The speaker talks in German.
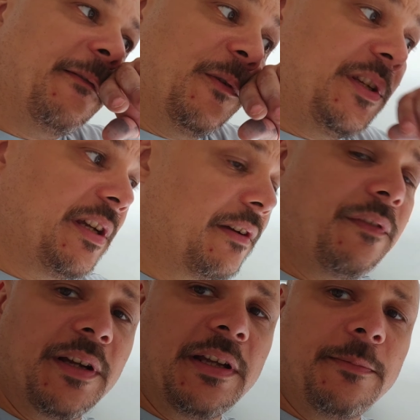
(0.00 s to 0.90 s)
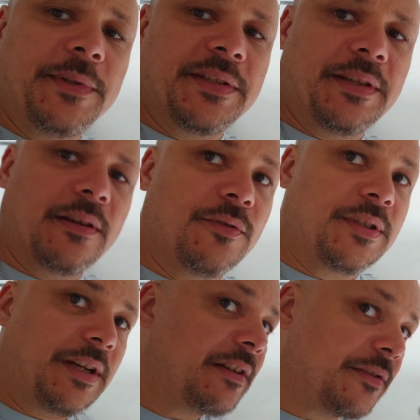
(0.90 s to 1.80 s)
Wo ich angefangen habe, das Ding
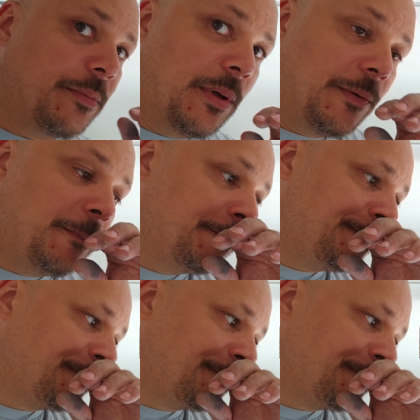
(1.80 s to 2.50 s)
auseinanderzubauen,